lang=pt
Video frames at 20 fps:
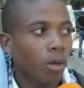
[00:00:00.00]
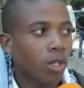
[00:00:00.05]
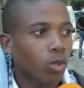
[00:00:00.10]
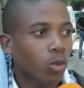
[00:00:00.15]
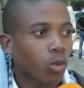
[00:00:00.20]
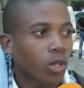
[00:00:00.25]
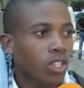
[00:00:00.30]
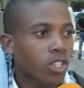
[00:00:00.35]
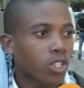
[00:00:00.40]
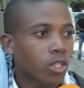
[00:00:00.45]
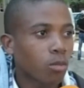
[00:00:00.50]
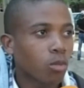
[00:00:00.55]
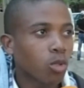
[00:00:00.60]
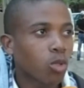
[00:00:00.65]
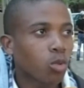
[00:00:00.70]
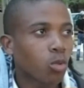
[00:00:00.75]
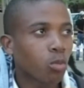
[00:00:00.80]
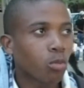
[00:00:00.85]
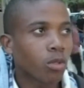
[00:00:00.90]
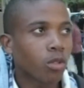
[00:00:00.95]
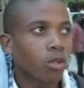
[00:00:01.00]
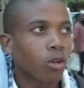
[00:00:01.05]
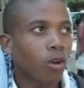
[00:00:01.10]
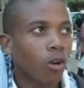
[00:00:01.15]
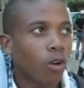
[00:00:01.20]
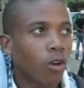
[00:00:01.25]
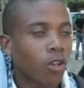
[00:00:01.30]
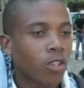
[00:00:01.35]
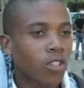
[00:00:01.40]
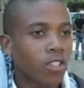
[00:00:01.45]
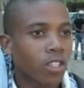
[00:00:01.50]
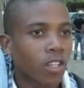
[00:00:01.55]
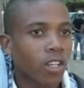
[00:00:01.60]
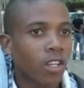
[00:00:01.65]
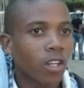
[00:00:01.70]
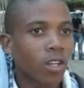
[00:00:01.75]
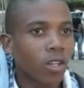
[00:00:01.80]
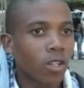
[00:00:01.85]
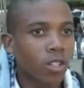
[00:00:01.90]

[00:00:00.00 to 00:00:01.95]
uma doença muito perigosa,